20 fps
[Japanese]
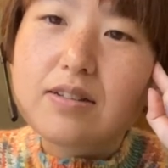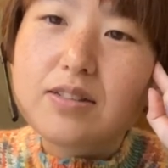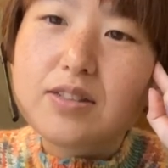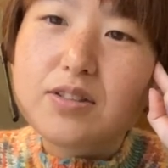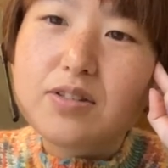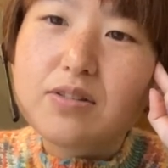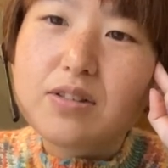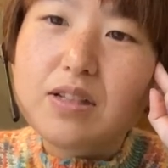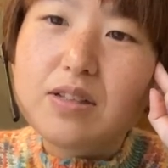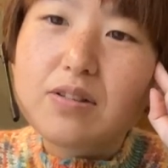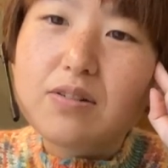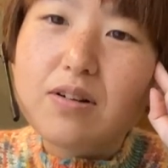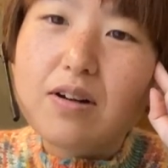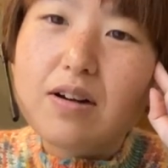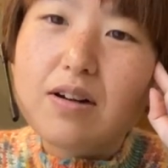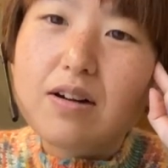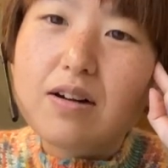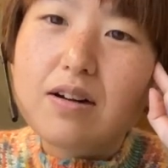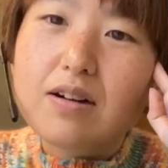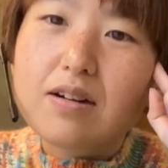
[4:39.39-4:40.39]
袖と
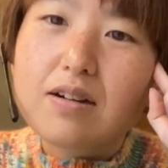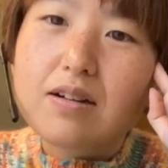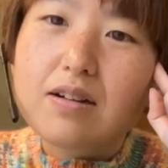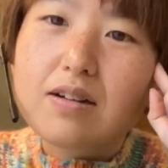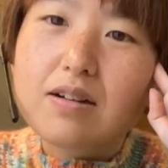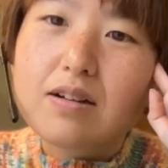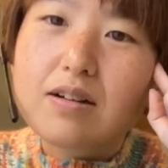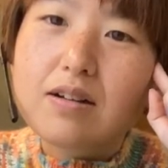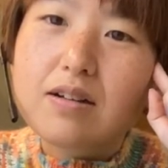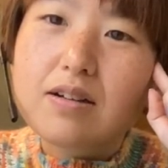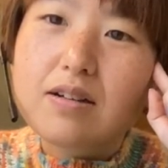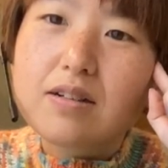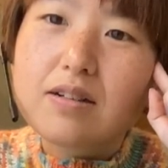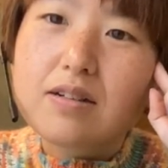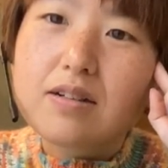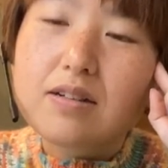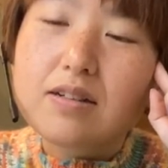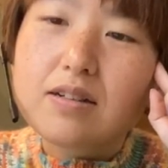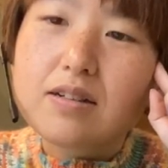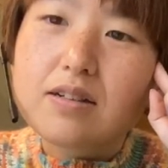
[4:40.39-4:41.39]
か
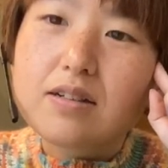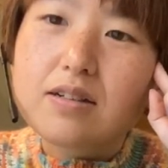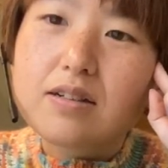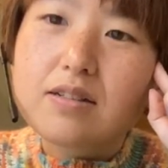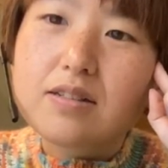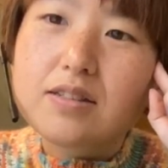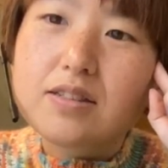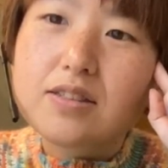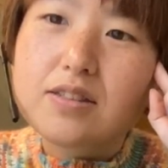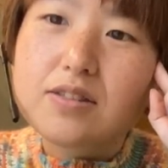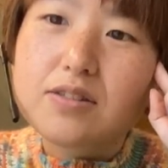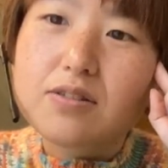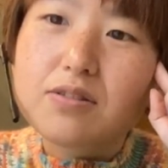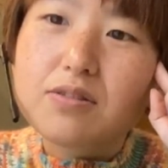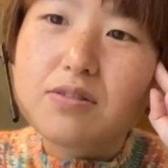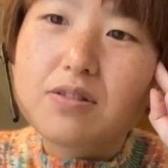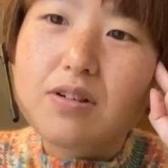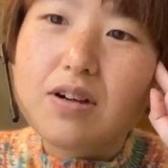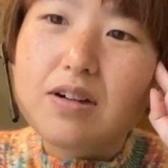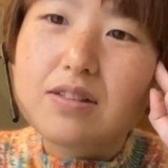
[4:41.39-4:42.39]
裾
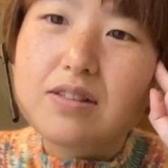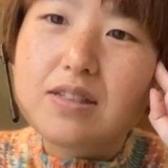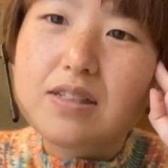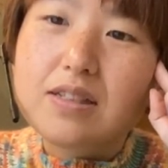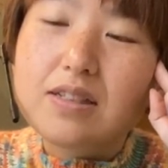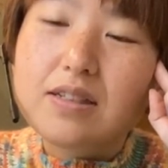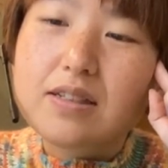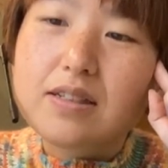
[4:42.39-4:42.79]
とかに